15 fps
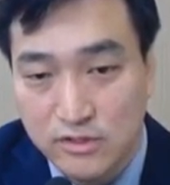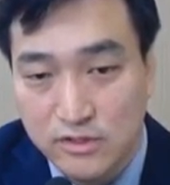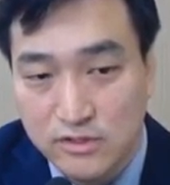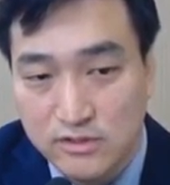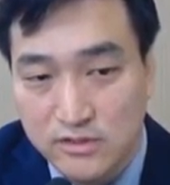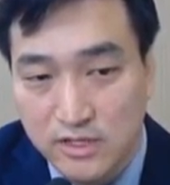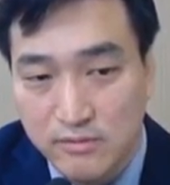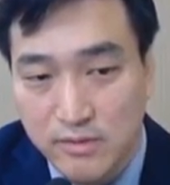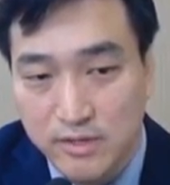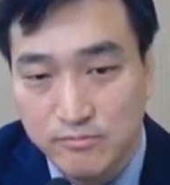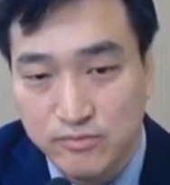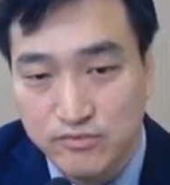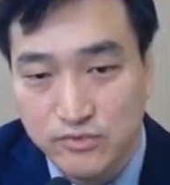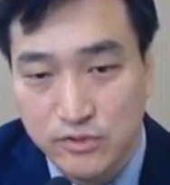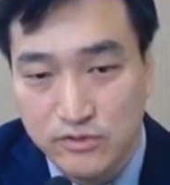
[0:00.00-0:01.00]
그 다음에
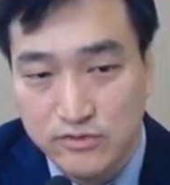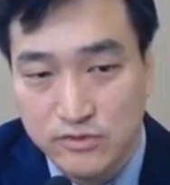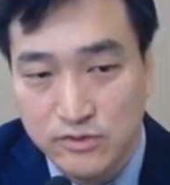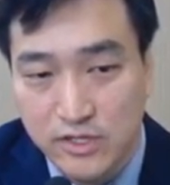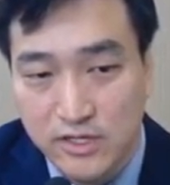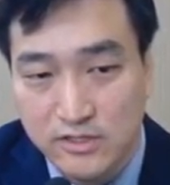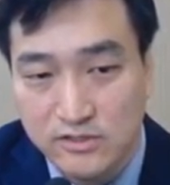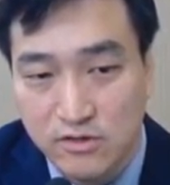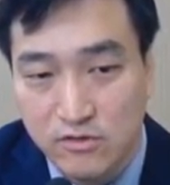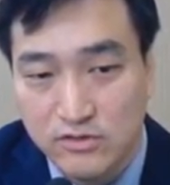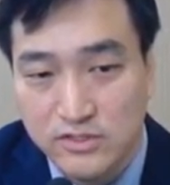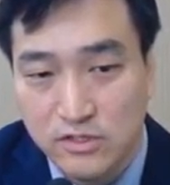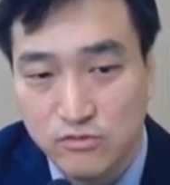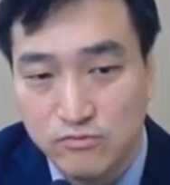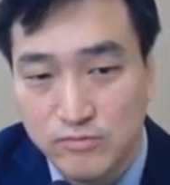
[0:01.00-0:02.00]
부성선의
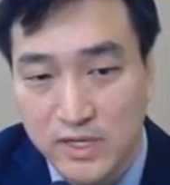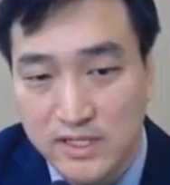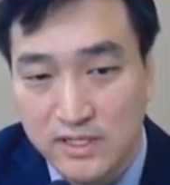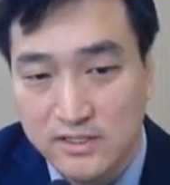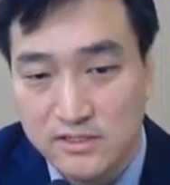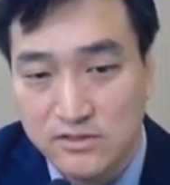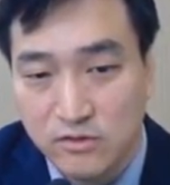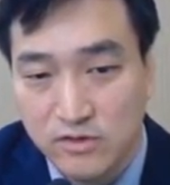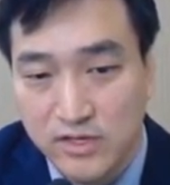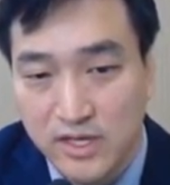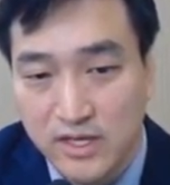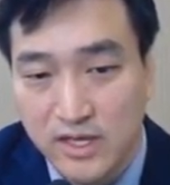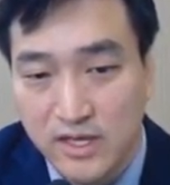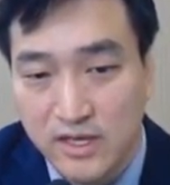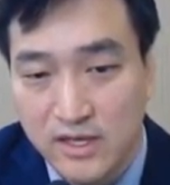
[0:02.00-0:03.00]
정자운반하는
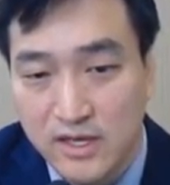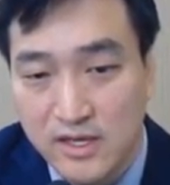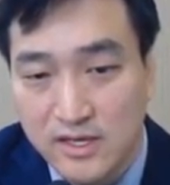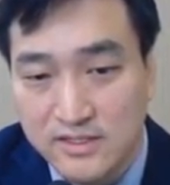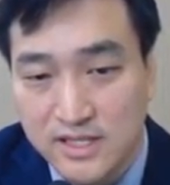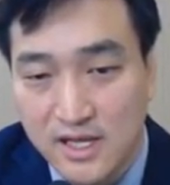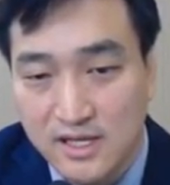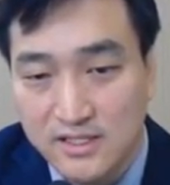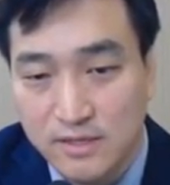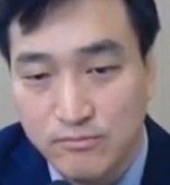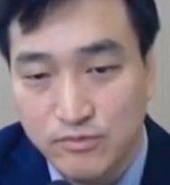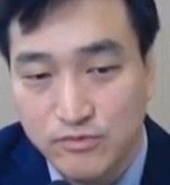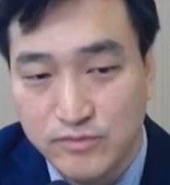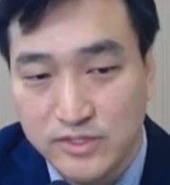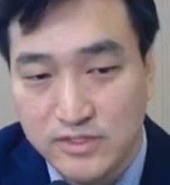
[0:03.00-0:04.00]
정액의 상당
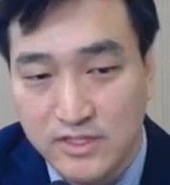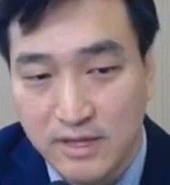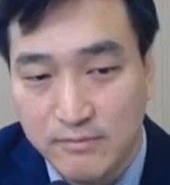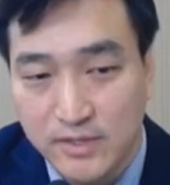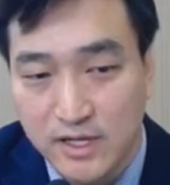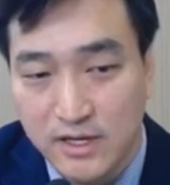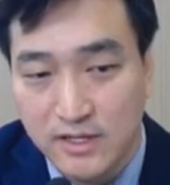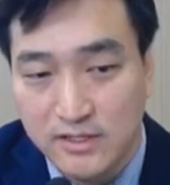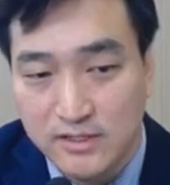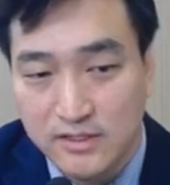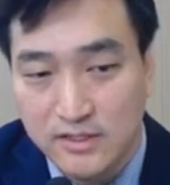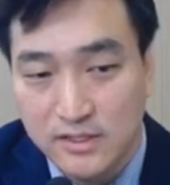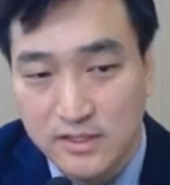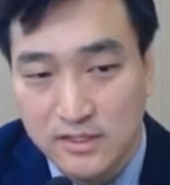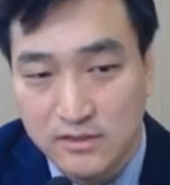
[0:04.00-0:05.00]
부분을 담당하는
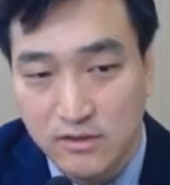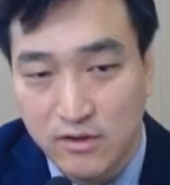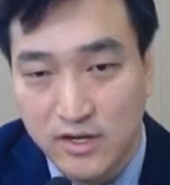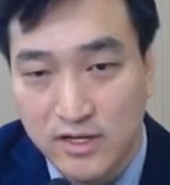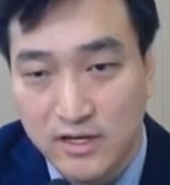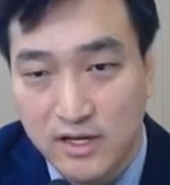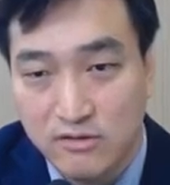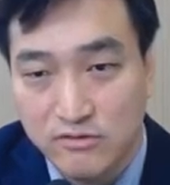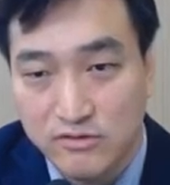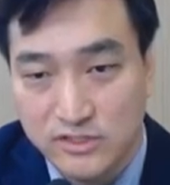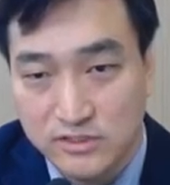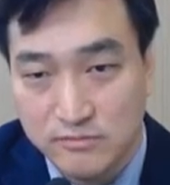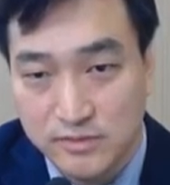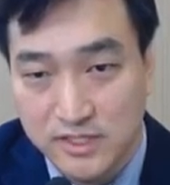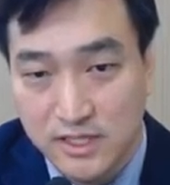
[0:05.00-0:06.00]
역할을 하고
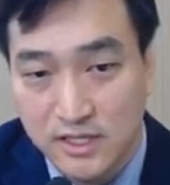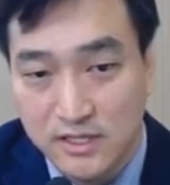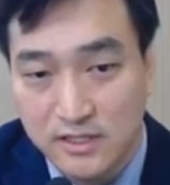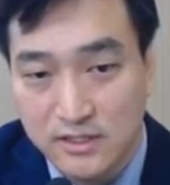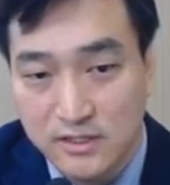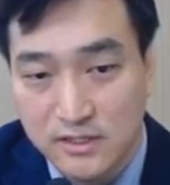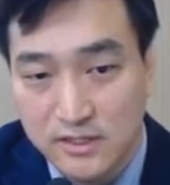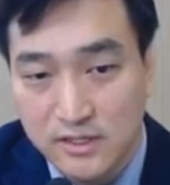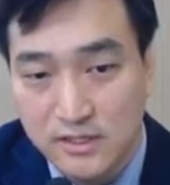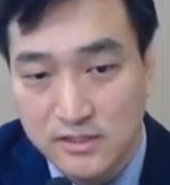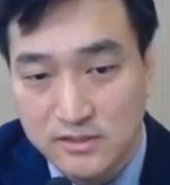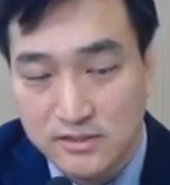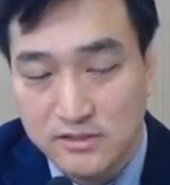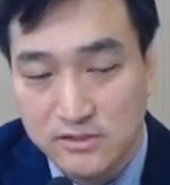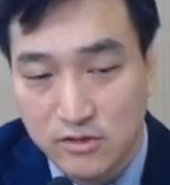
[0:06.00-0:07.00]
있습니다.
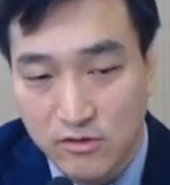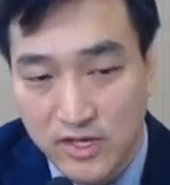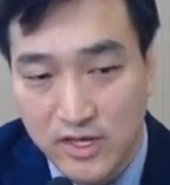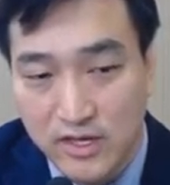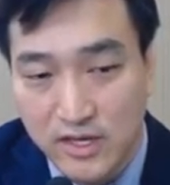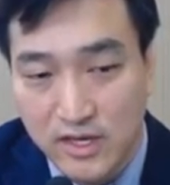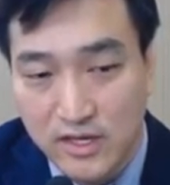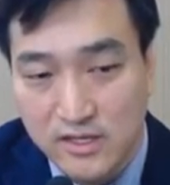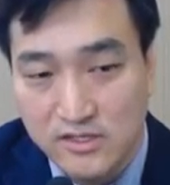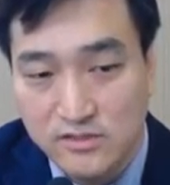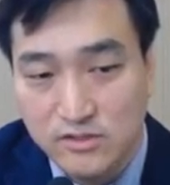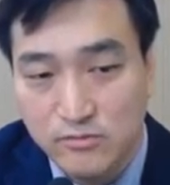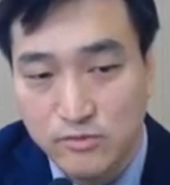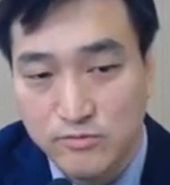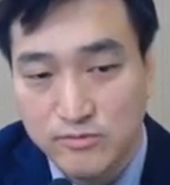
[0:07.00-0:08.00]
즉 정액의
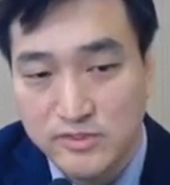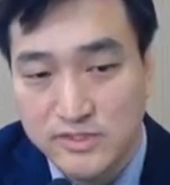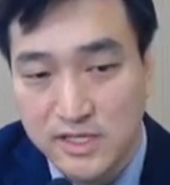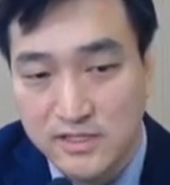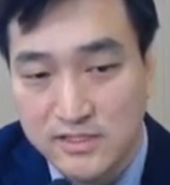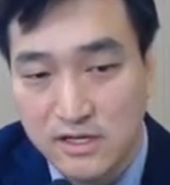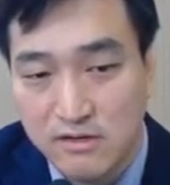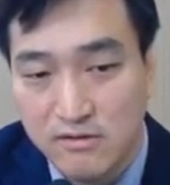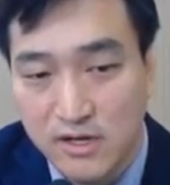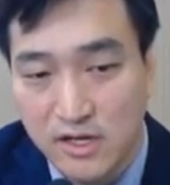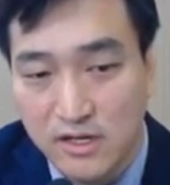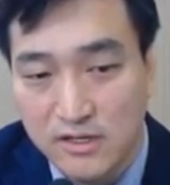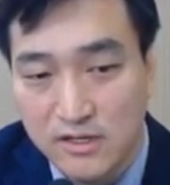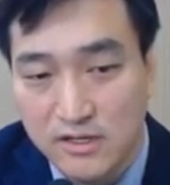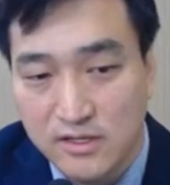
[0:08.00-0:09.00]
일정 부분
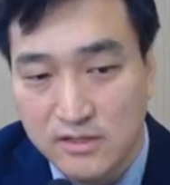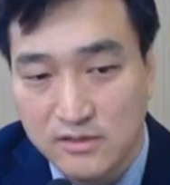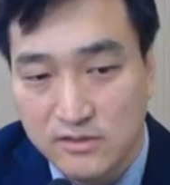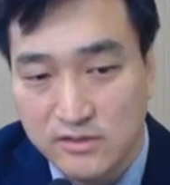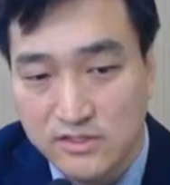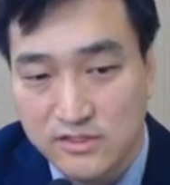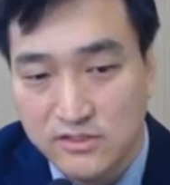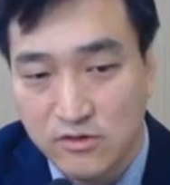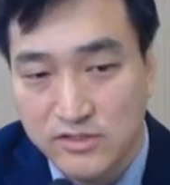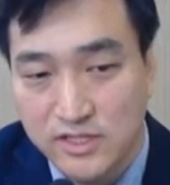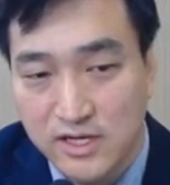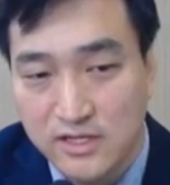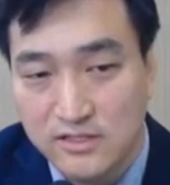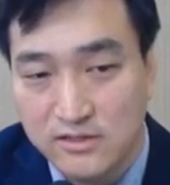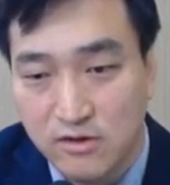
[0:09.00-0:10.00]
생산과 그것을
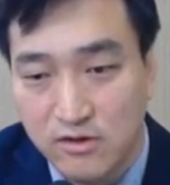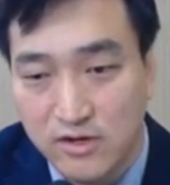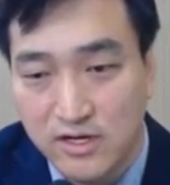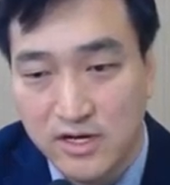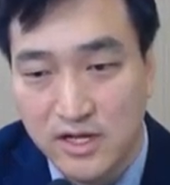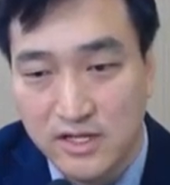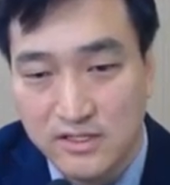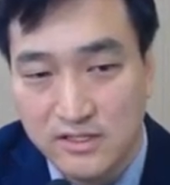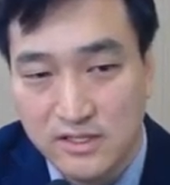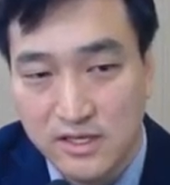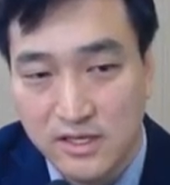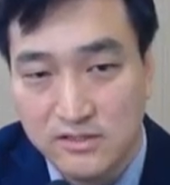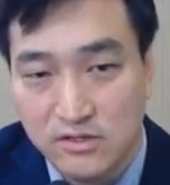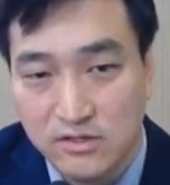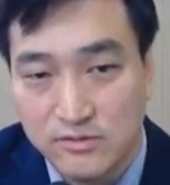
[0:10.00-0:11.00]
저장하는 역할을 하는
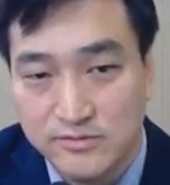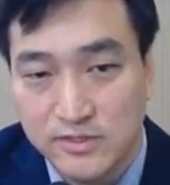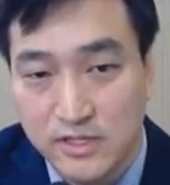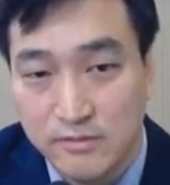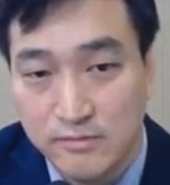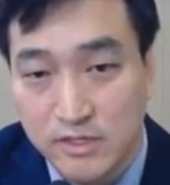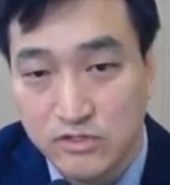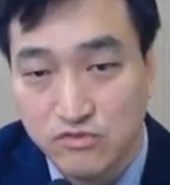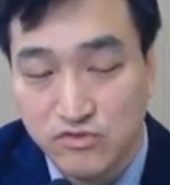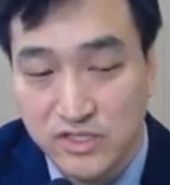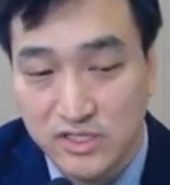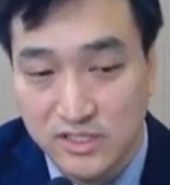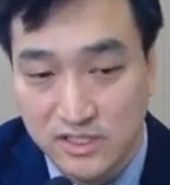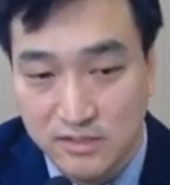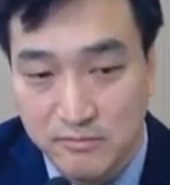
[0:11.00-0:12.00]
게 전립선암의 주
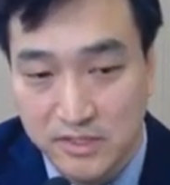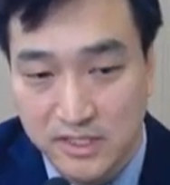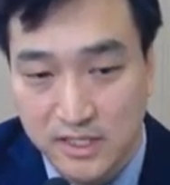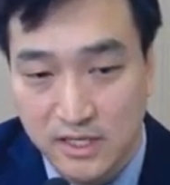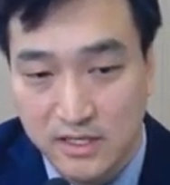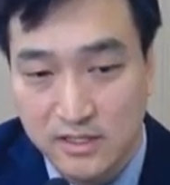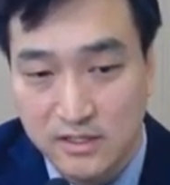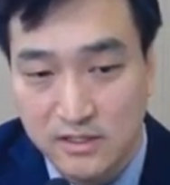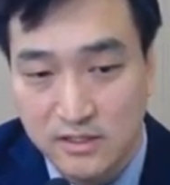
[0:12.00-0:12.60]
기능입니다.